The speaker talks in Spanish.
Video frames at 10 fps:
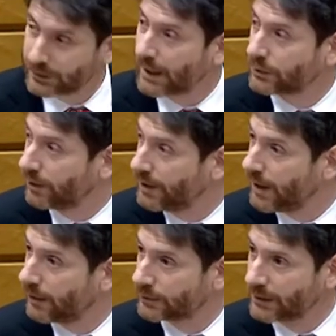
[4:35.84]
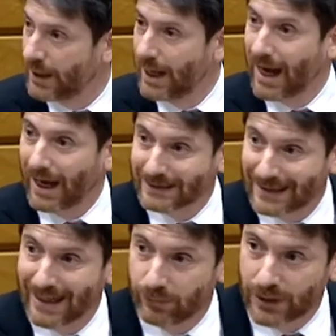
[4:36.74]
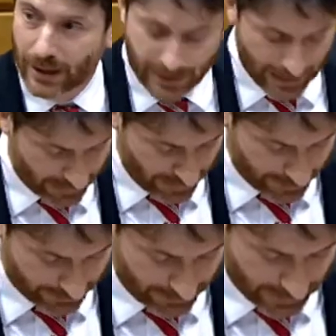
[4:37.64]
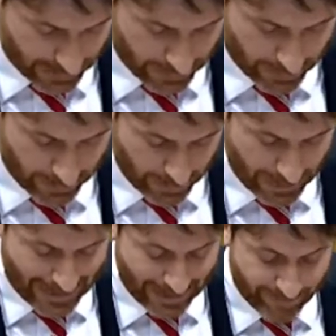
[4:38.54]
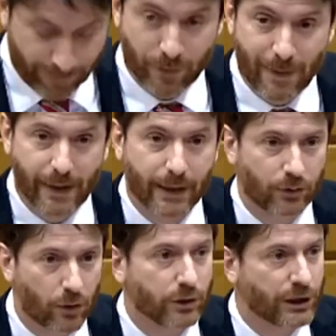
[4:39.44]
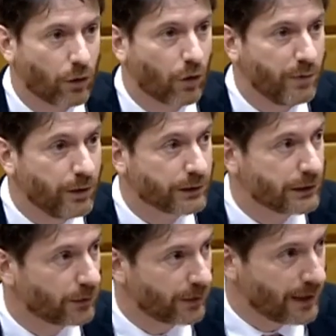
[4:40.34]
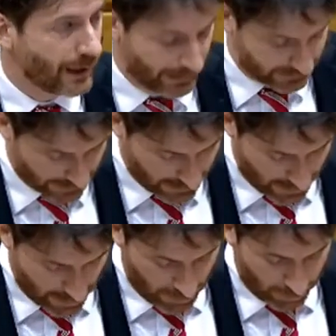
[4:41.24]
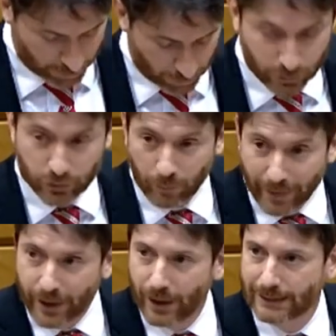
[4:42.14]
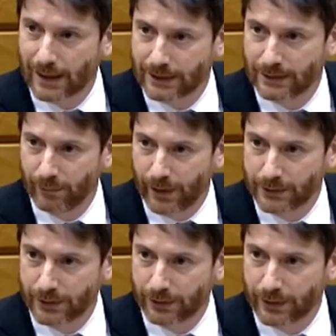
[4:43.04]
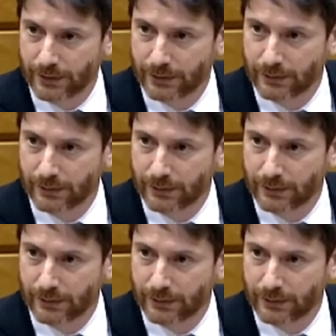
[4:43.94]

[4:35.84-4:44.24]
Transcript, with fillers: asociados a esta neutralidad climática en forma de retornos económicos y sociales son superiores a las inversiones.